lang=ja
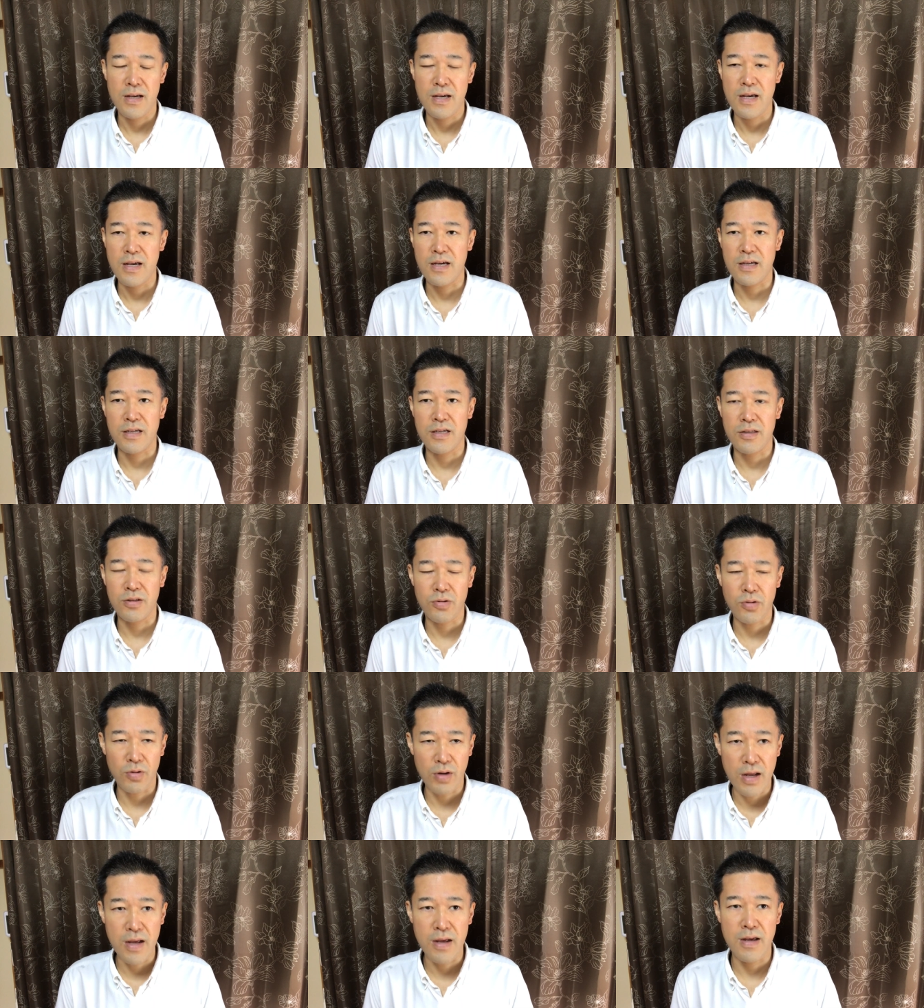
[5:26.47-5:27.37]
えー、筋
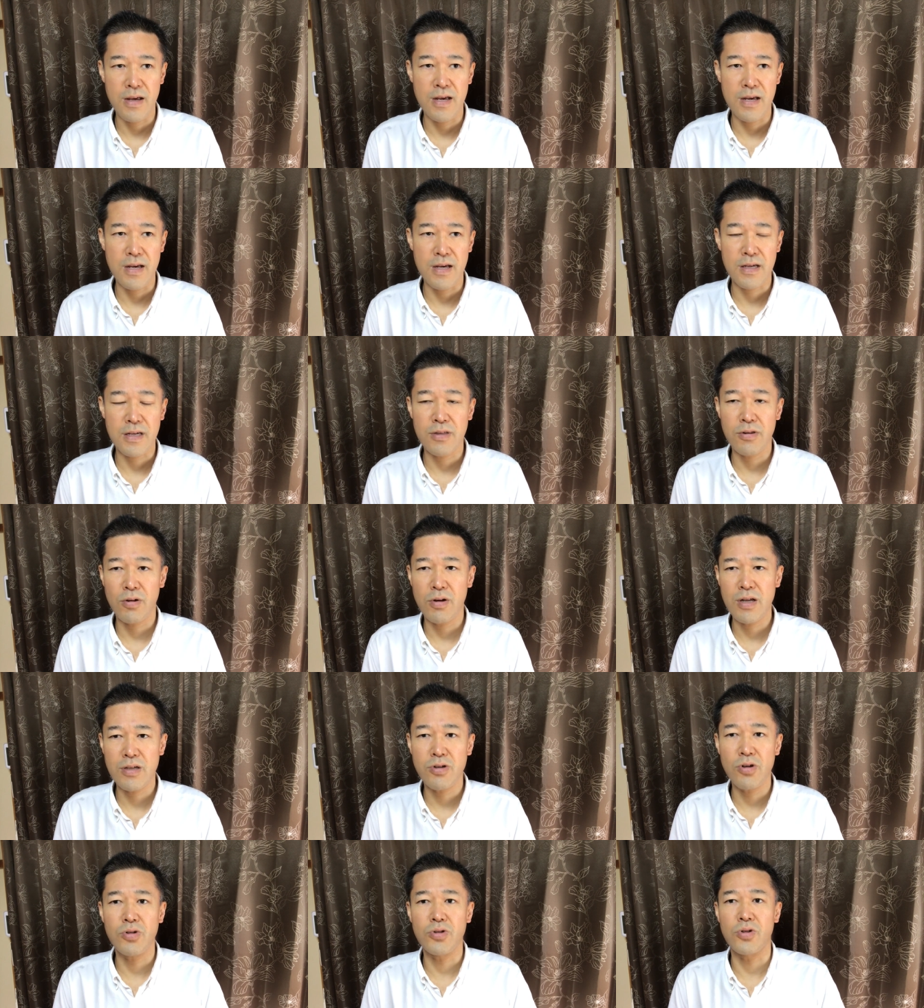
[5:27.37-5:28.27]
トレ、え筋トレ
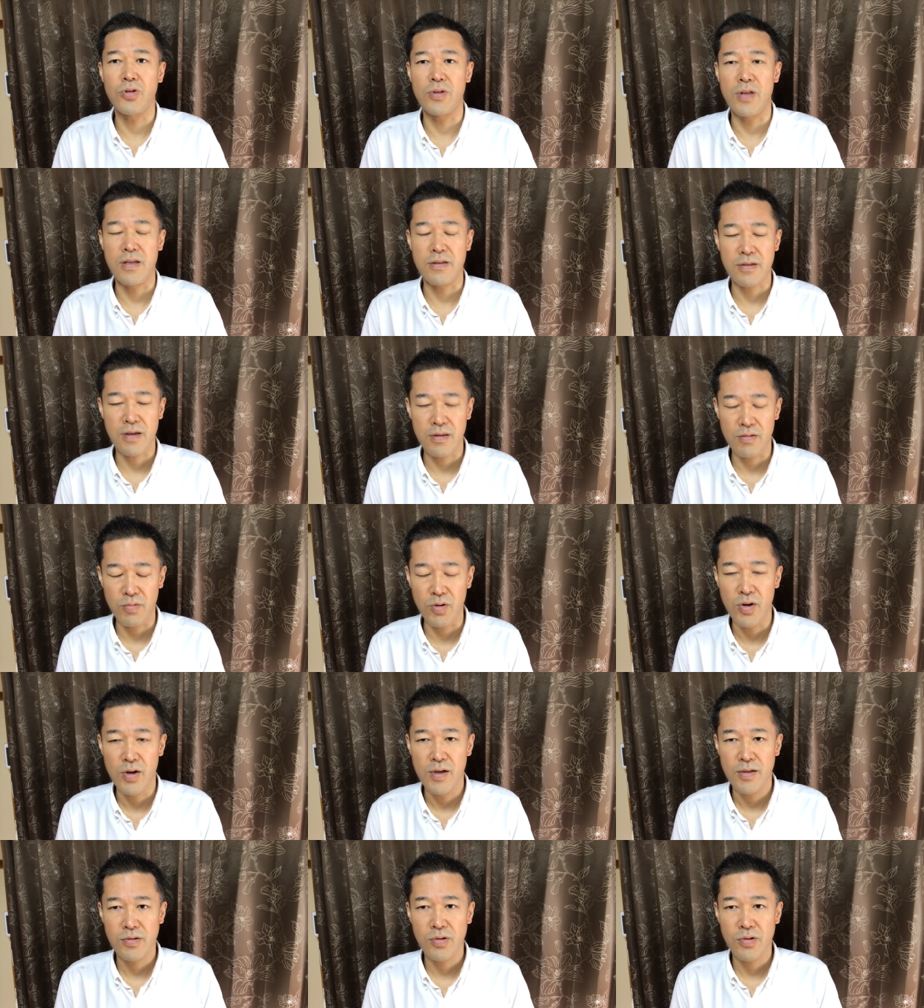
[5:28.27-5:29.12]
は少々ですけども